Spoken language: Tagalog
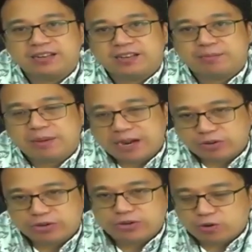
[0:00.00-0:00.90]

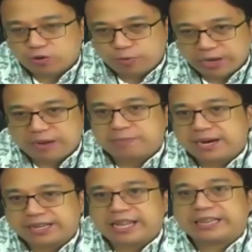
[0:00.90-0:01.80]
bago nyo pwedeng
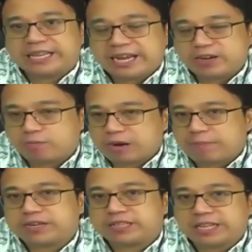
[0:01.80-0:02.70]
pagkatihatian yung
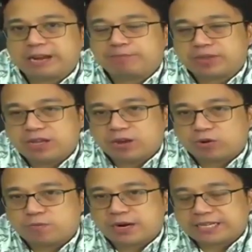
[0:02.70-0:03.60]
property.
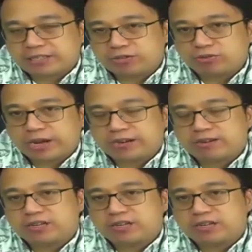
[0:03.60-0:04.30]
Kung magkasundo kayo,